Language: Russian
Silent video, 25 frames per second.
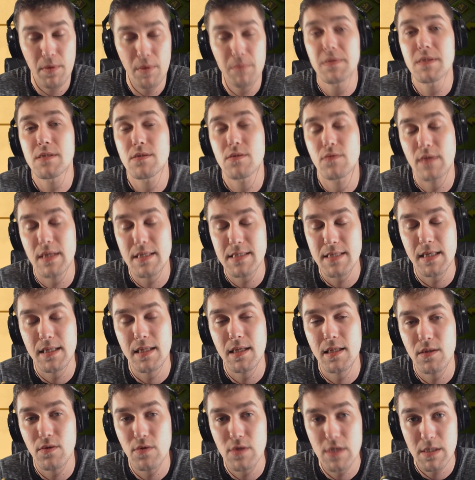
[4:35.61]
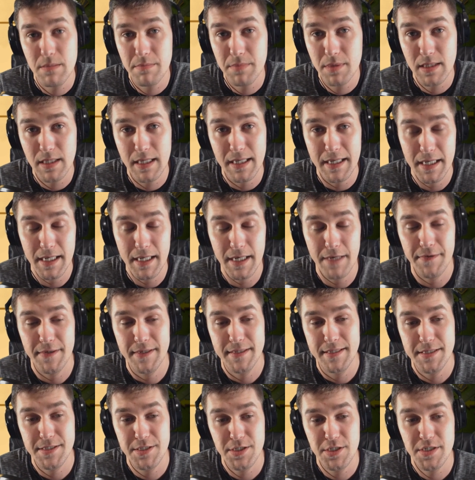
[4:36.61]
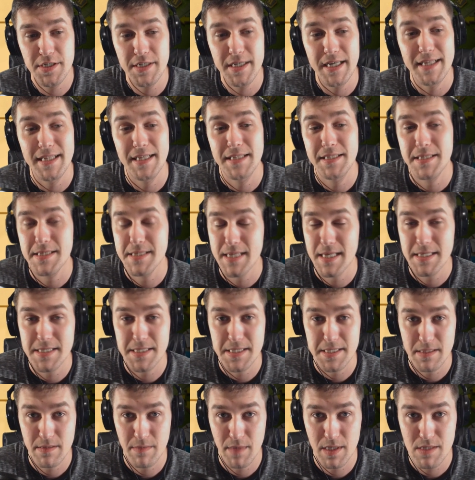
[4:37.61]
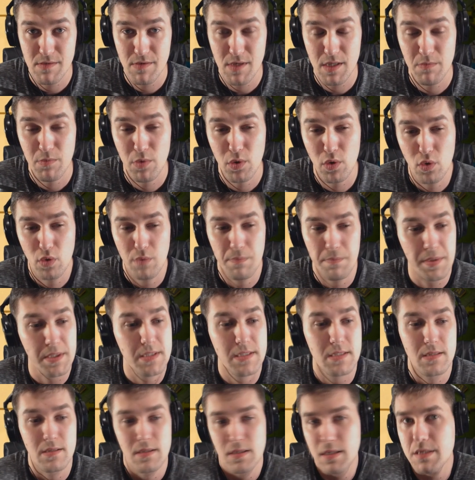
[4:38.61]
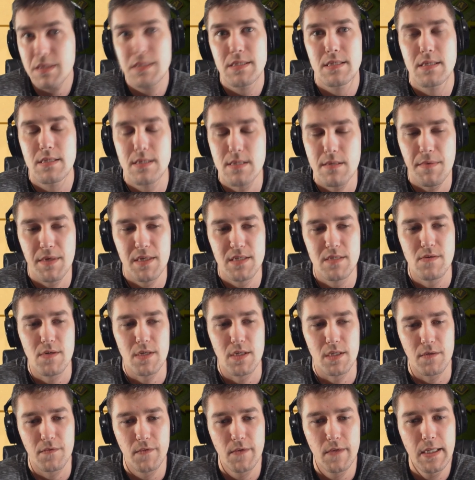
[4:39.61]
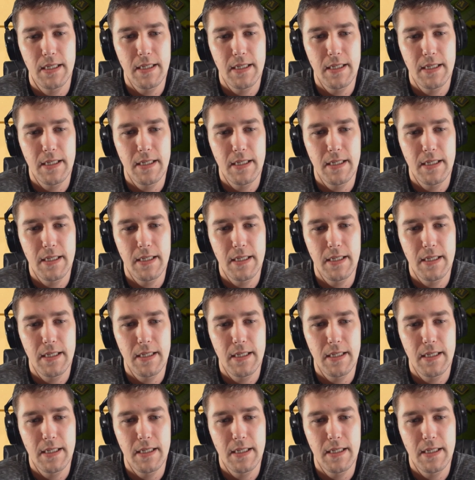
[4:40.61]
Помните, у нас когда-то уже была халява от IGG, когда ты за один самоцвет мог купить 300 самоцветов.